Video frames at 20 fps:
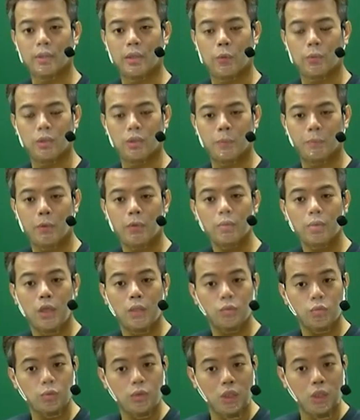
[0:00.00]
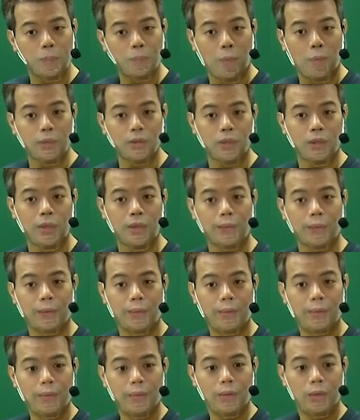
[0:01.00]
재고자산 평가 충당금 배웠잖아요.
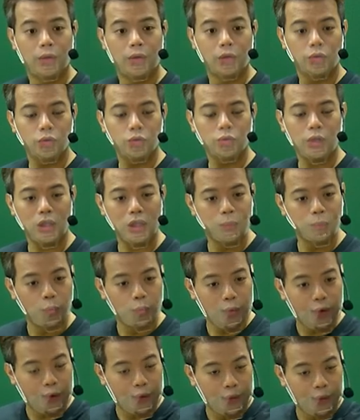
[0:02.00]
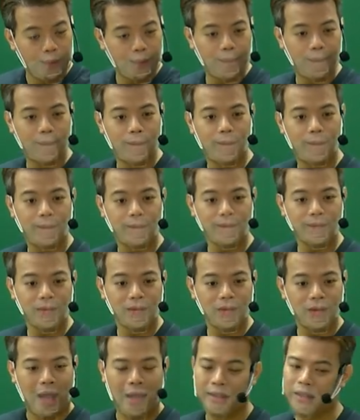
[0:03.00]
충당금 뭐예요?
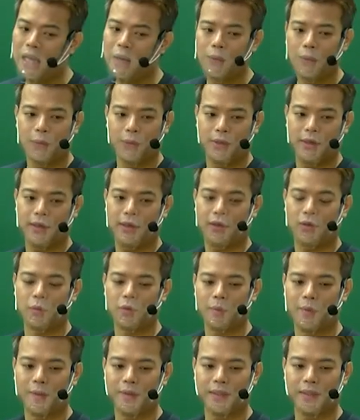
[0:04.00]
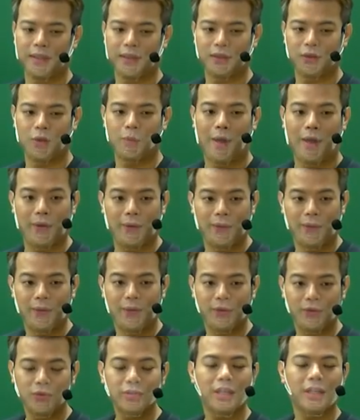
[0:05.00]
안 나와 거기 넘겨봤자 절 봐요.
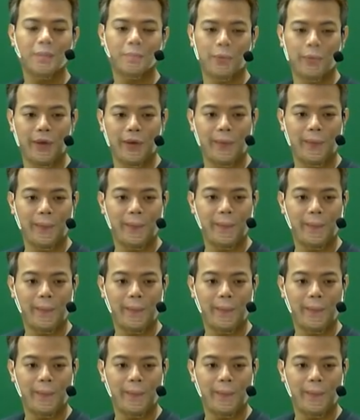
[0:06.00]
충당금 뭐예요?